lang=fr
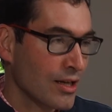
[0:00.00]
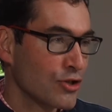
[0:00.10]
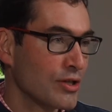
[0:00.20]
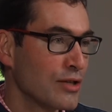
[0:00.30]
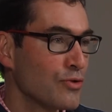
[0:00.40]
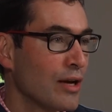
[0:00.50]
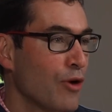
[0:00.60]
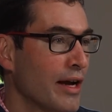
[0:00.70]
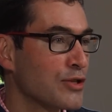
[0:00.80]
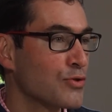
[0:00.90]
Je tiens tout
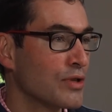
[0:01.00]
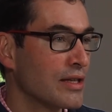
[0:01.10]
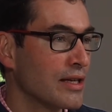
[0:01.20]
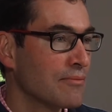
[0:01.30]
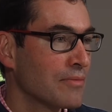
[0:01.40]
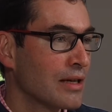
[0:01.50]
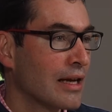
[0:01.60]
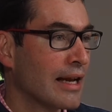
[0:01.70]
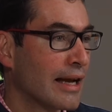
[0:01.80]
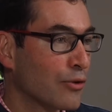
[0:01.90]
d'abord à souligner
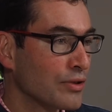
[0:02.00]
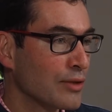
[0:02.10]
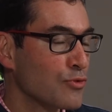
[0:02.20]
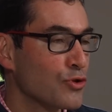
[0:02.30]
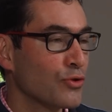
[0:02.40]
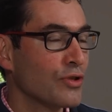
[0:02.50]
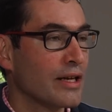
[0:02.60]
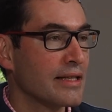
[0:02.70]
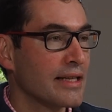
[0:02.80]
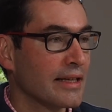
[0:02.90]
la contribution de
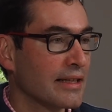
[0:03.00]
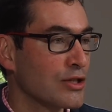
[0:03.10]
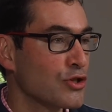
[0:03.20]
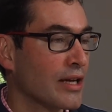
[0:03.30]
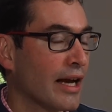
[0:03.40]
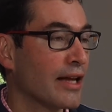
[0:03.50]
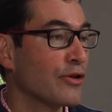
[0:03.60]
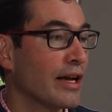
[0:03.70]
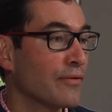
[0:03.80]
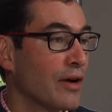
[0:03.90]
la directrice générale de
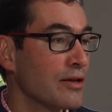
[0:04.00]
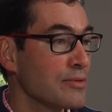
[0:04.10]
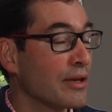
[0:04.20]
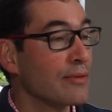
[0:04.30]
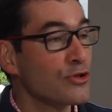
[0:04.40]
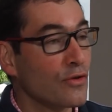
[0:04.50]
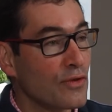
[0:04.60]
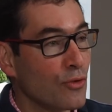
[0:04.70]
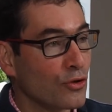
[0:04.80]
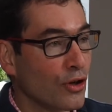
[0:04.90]
l'ACFAS, Mme
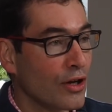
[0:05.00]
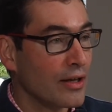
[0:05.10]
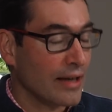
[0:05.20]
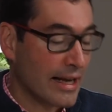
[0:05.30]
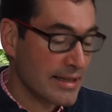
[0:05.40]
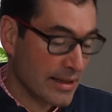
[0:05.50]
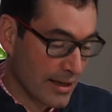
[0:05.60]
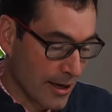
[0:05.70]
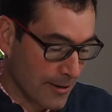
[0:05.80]
Sophie Montreuil, à cet égard.